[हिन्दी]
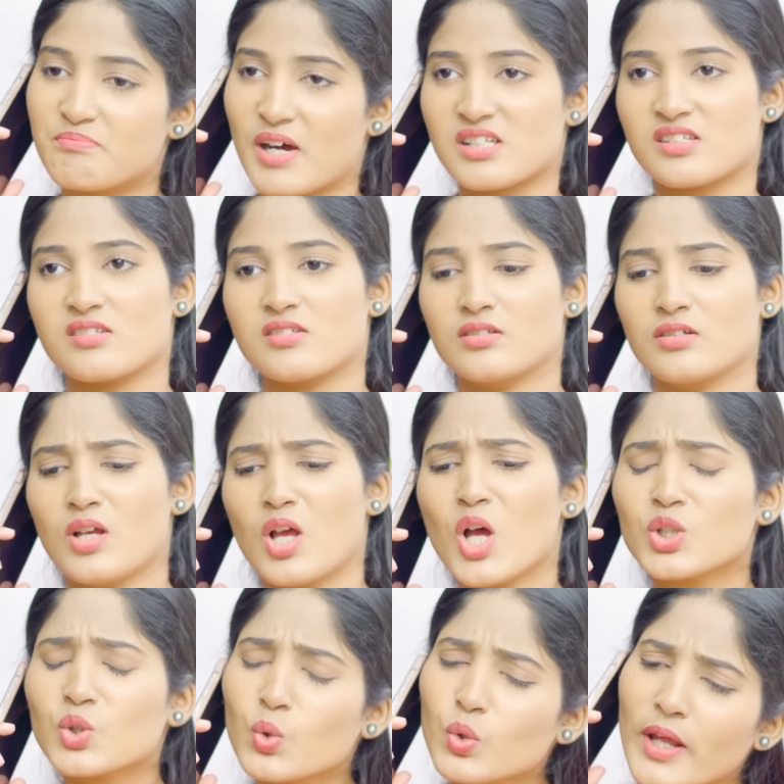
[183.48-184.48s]
बस
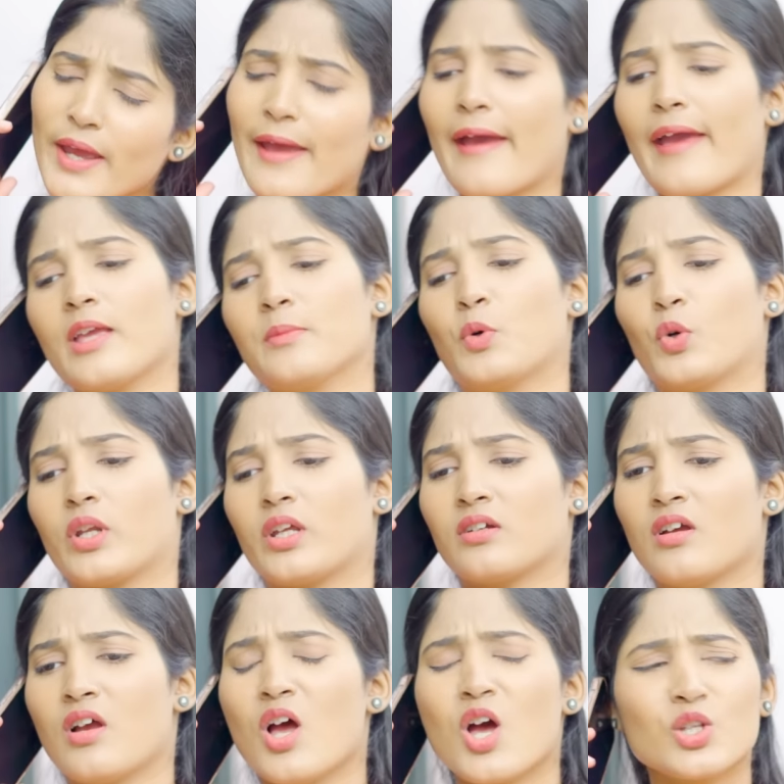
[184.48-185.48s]
तू ना है ही बोरिंग
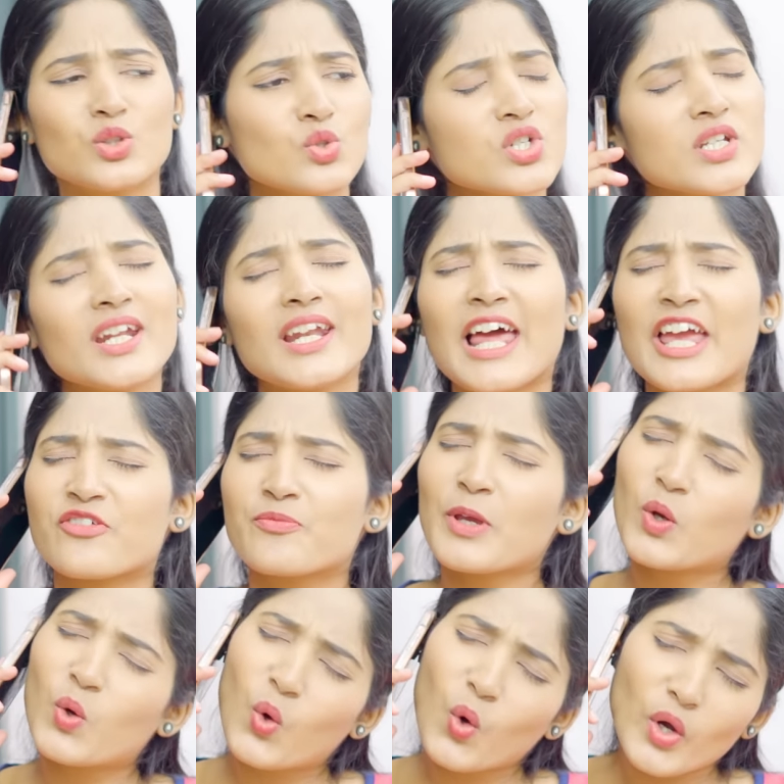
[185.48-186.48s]
तुझे ना लाइफ
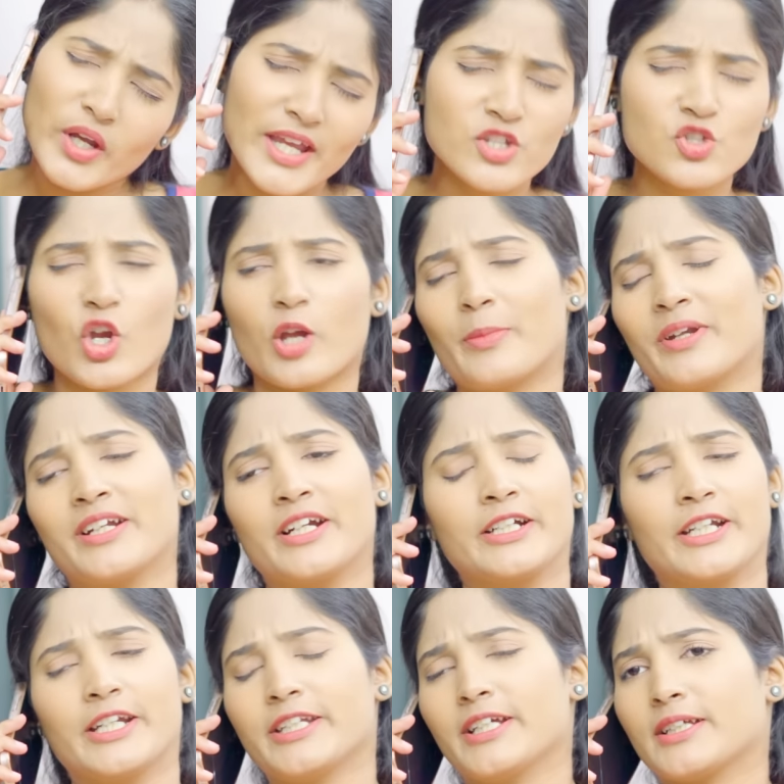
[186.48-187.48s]
में कोई एंजॉयमेंट
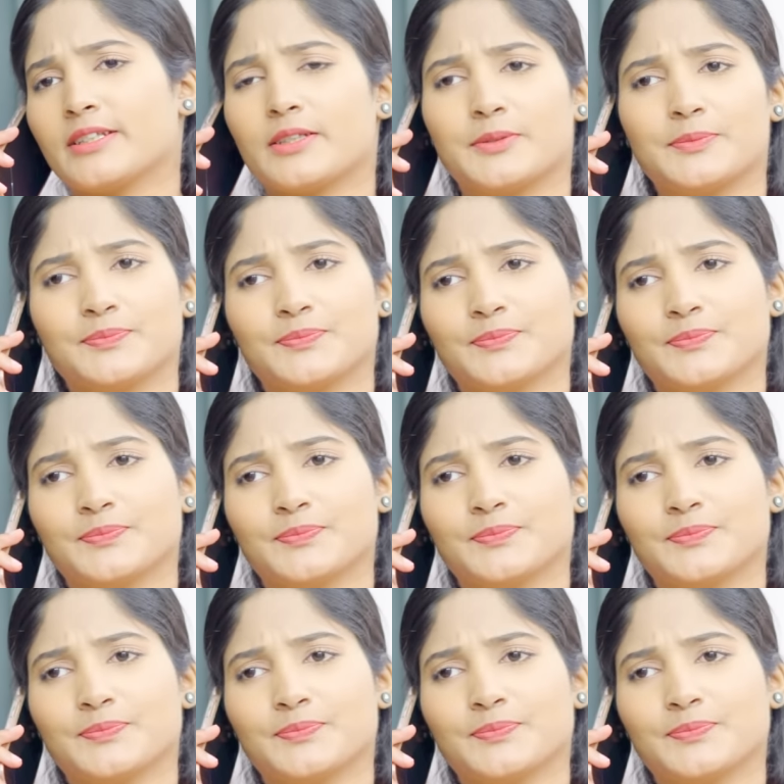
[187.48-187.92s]
करना नहीं आता